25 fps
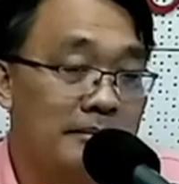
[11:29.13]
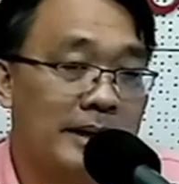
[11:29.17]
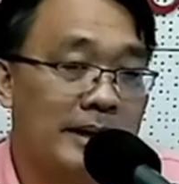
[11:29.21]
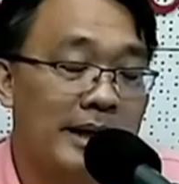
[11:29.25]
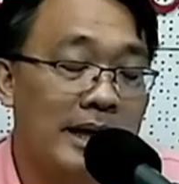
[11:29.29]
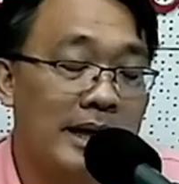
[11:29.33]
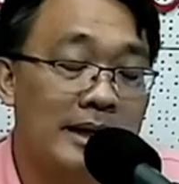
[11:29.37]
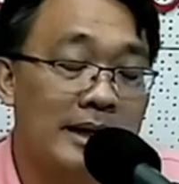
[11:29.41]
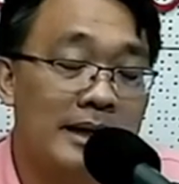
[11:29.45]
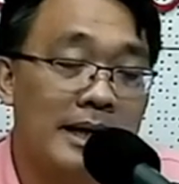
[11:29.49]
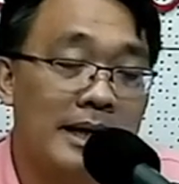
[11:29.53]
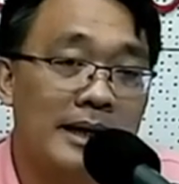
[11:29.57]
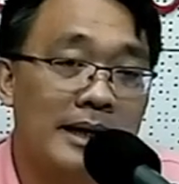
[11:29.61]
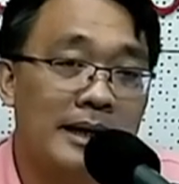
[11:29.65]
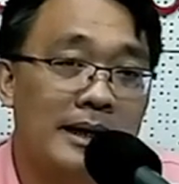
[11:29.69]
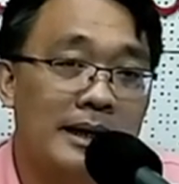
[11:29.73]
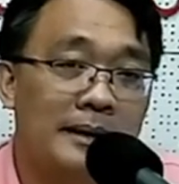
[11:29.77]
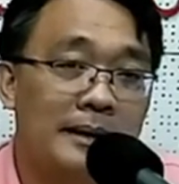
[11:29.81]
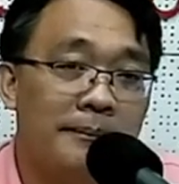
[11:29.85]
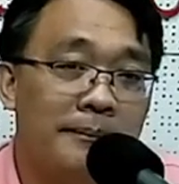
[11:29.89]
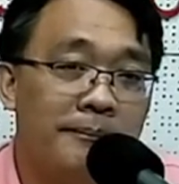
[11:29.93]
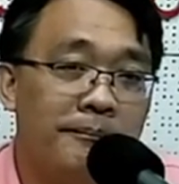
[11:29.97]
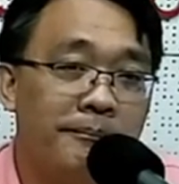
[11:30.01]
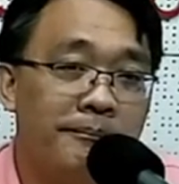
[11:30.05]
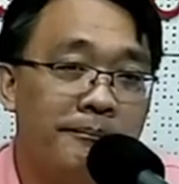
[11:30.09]
panang
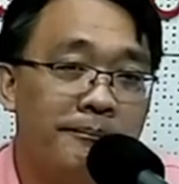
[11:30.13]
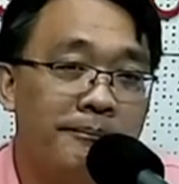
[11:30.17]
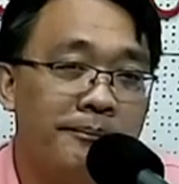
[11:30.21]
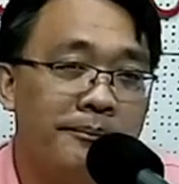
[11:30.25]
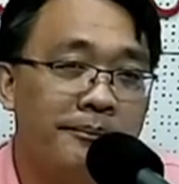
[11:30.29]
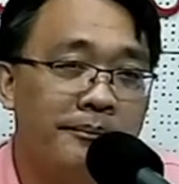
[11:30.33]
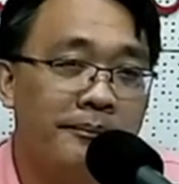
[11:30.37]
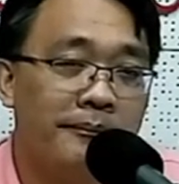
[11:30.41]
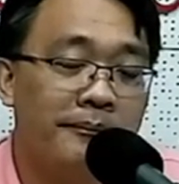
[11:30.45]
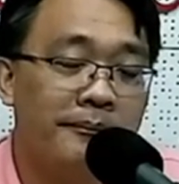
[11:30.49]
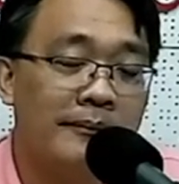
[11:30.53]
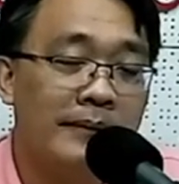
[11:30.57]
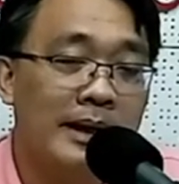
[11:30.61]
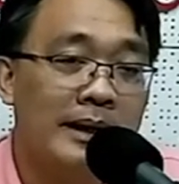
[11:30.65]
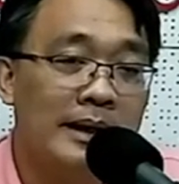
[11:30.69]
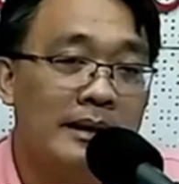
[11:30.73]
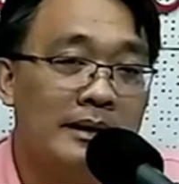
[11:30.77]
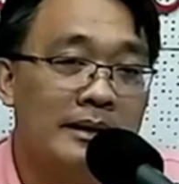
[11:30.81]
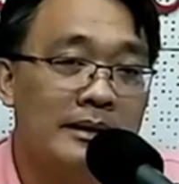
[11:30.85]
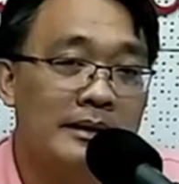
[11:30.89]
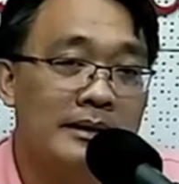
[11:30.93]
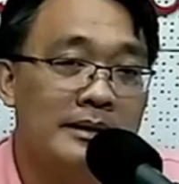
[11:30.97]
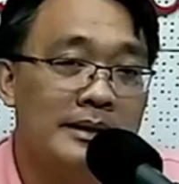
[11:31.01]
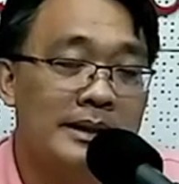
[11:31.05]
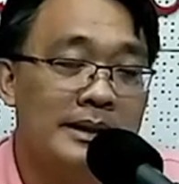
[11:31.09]
uh,
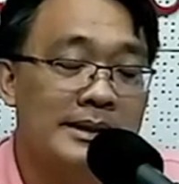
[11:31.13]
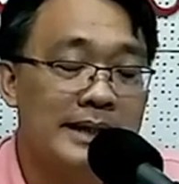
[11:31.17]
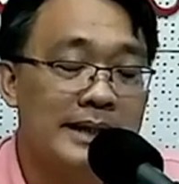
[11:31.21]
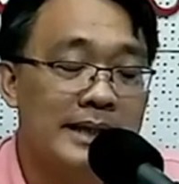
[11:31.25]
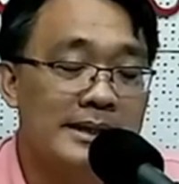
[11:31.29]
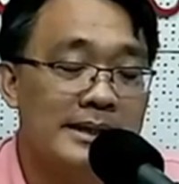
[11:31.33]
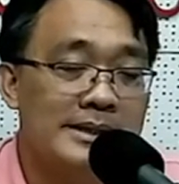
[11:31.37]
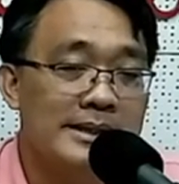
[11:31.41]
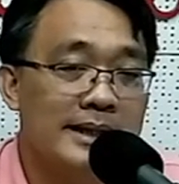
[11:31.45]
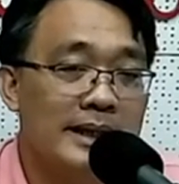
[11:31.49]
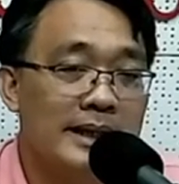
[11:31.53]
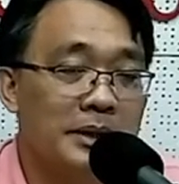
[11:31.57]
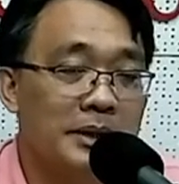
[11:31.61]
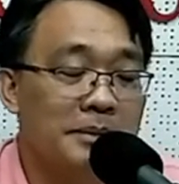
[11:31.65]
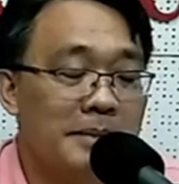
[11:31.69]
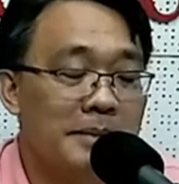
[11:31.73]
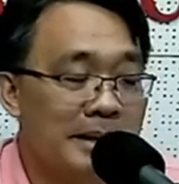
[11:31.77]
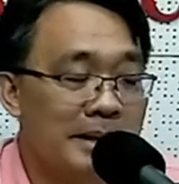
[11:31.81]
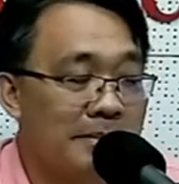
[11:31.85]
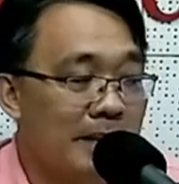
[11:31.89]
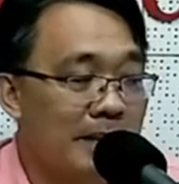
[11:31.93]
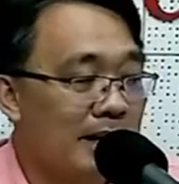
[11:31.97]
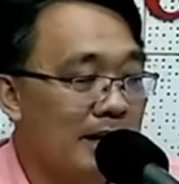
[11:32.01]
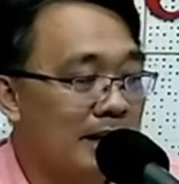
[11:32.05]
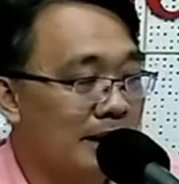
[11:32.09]
Discuss tayo
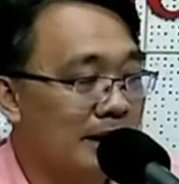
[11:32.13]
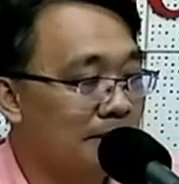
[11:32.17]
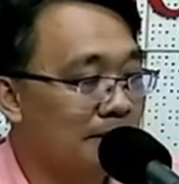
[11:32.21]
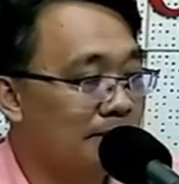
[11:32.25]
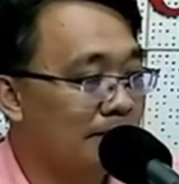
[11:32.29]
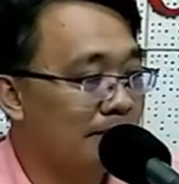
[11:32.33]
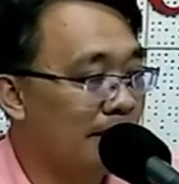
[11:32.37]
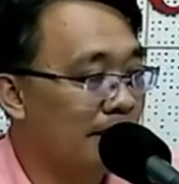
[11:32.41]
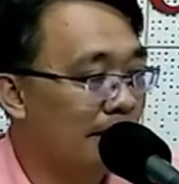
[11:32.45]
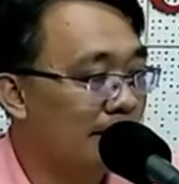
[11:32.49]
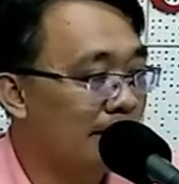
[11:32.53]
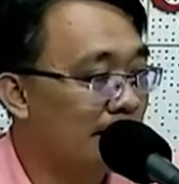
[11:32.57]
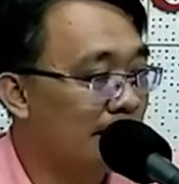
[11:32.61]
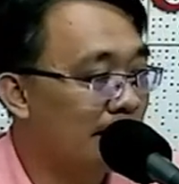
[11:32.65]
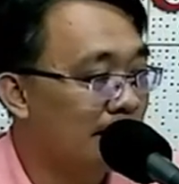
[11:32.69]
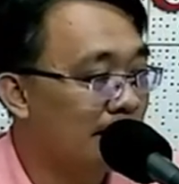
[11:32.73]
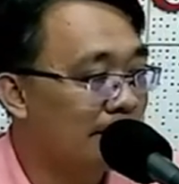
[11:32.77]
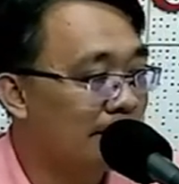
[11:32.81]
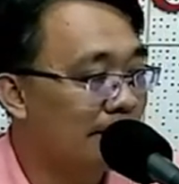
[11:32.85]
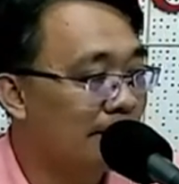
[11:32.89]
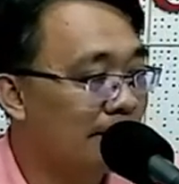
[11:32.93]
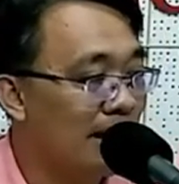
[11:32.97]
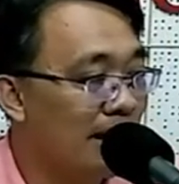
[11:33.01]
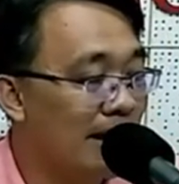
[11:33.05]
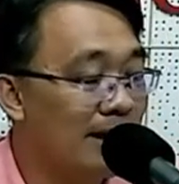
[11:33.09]
maipanggap
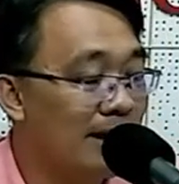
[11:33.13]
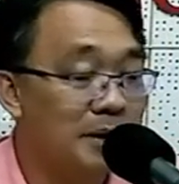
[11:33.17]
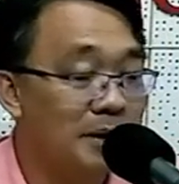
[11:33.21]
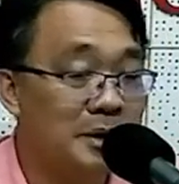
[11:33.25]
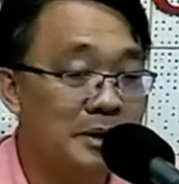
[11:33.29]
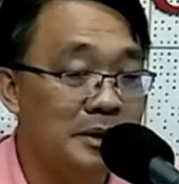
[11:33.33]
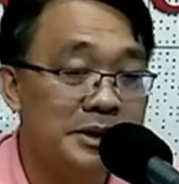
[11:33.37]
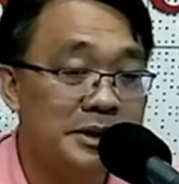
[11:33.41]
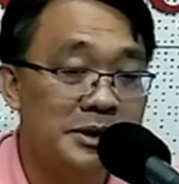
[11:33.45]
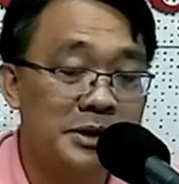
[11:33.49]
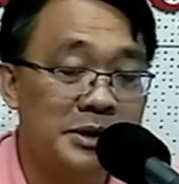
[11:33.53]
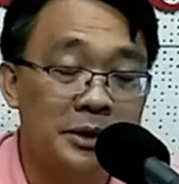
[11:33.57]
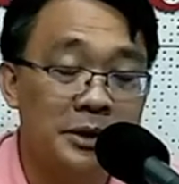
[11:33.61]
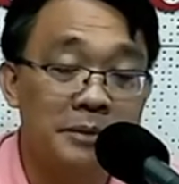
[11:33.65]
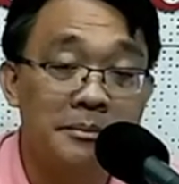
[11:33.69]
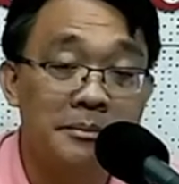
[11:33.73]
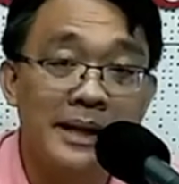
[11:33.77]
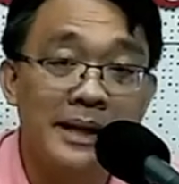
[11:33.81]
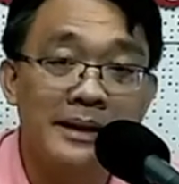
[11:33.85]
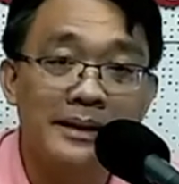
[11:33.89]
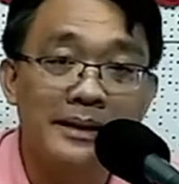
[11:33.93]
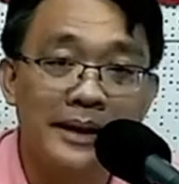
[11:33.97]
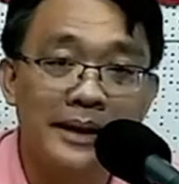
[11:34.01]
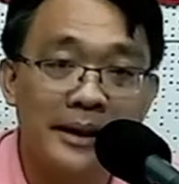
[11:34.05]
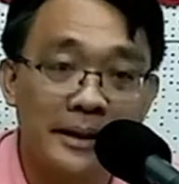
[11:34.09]
kadagiti canons on
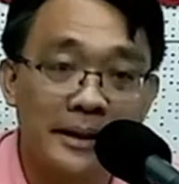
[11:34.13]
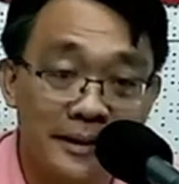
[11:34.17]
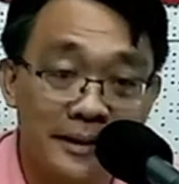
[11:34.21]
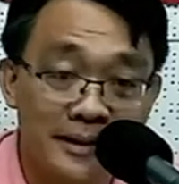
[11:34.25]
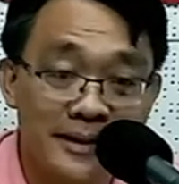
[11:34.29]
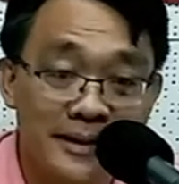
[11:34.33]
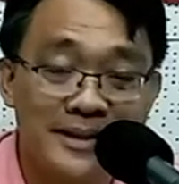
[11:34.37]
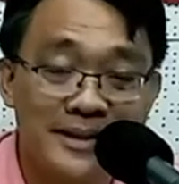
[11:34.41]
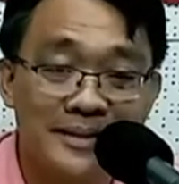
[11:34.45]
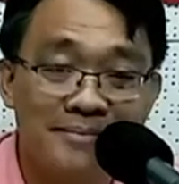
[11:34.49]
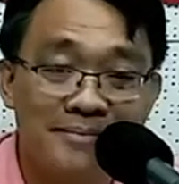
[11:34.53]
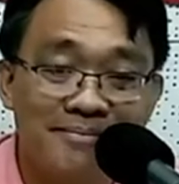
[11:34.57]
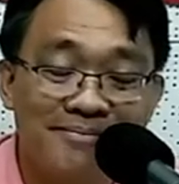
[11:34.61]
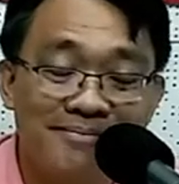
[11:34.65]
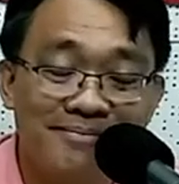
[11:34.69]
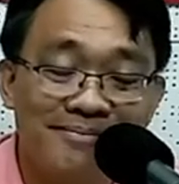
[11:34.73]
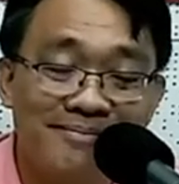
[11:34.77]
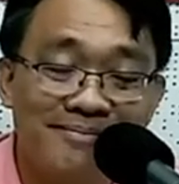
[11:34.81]
marriage.